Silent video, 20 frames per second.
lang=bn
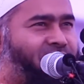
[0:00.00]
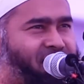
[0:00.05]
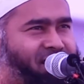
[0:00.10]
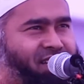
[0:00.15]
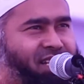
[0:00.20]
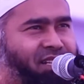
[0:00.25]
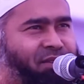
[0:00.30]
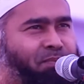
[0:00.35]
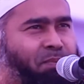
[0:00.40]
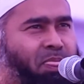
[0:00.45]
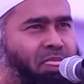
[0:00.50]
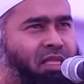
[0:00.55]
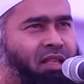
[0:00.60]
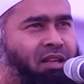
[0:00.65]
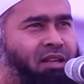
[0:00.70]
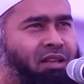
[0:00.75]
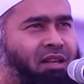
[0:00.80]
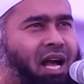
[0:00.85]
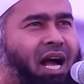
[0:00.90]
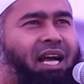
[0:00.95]
হয়েছে
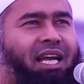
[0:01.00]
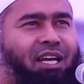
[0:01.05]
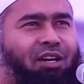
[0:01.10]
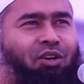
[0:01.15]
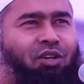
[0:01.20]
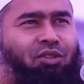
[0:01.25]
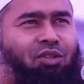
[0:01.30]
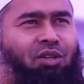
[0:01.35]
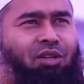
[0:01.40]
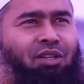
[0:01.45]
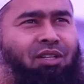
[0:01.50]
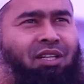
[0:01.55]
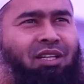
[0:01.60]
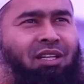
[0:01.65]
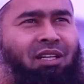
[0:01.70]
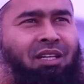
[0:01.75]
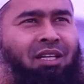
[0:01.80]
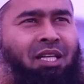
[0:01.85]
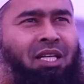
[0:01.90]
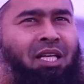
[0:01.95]
আগে হতো
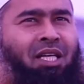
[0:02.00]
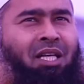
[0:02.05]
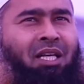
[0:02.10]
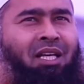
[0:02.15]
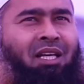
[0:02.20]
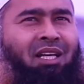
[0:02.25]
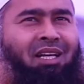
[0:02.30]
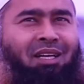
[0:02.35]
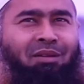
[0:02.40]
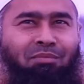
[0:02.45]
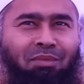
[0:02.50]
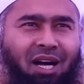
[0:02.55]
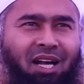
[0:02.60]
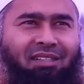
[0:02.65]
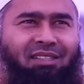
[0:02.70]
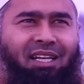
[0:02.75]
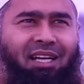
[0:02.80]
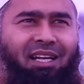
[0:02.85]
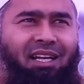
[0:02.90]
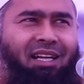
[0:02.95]
এই
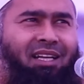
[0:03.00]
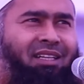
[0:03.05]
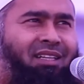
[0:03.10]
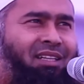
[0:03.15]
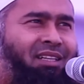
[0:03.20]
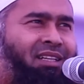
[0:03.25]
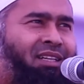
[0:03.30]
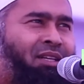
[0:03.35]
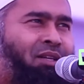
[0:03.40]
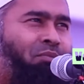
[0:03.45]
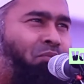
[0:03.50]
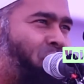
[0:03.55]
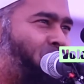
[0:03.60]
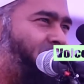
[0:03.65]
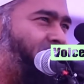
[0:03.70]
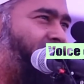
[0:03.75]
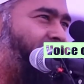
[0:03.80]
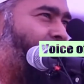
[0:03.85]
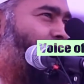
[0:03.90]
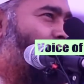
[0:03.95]
মাজারে বসে